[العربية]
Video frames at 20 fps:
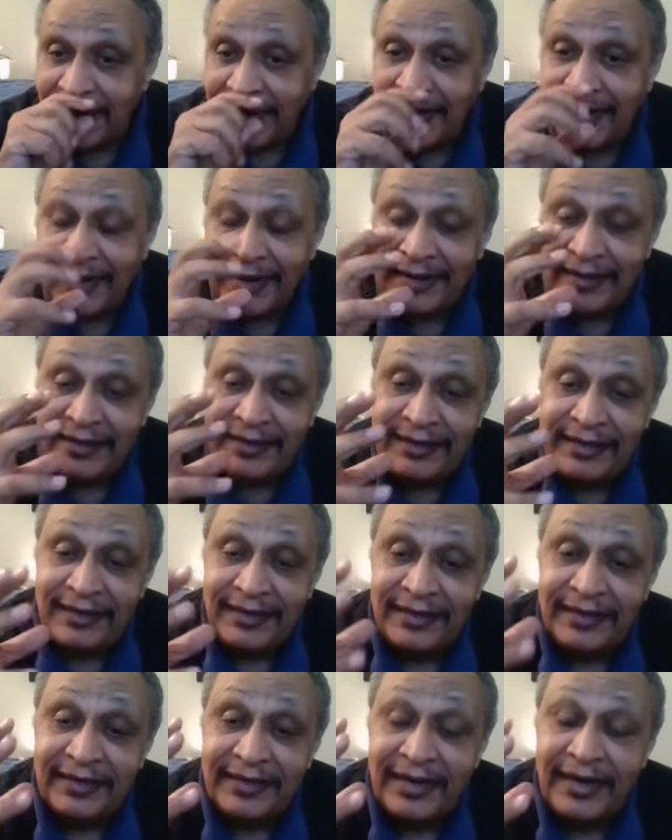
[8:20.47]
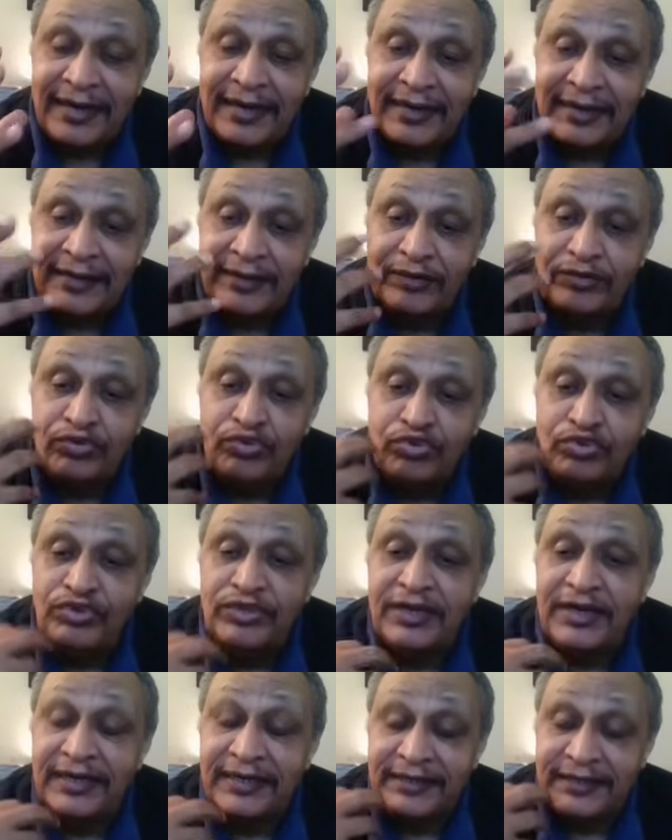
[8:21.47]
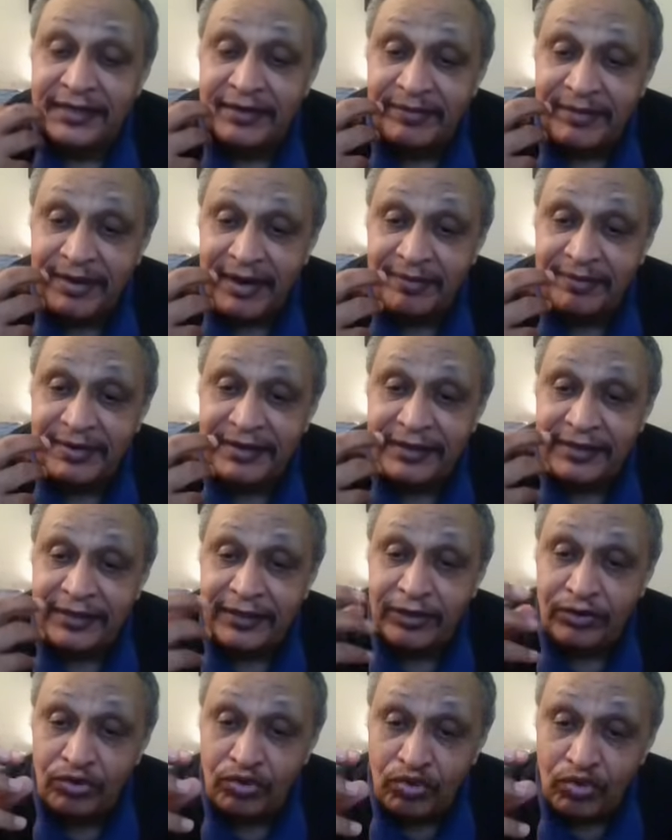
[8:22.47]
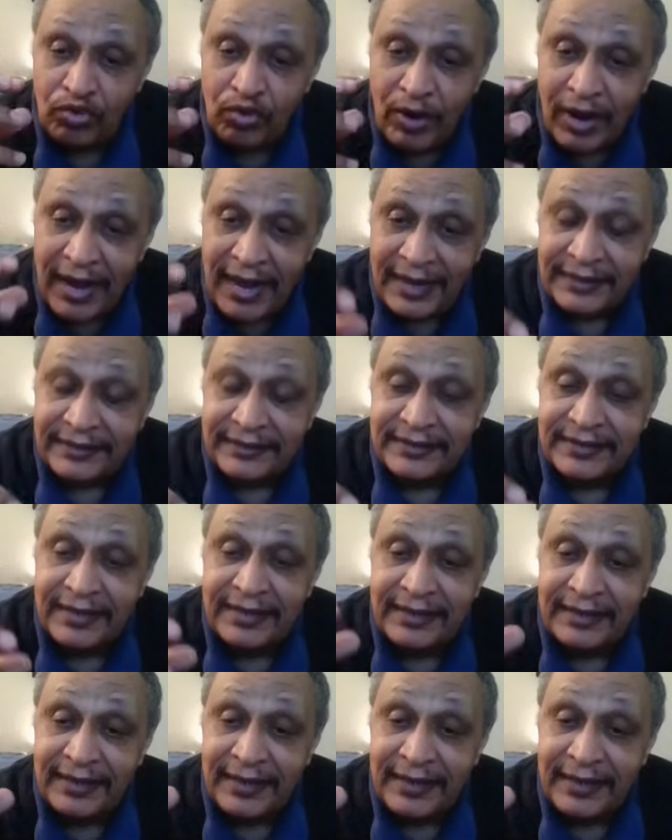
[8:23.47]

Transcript: اللي إحنا ندرك تماما انه هو احسن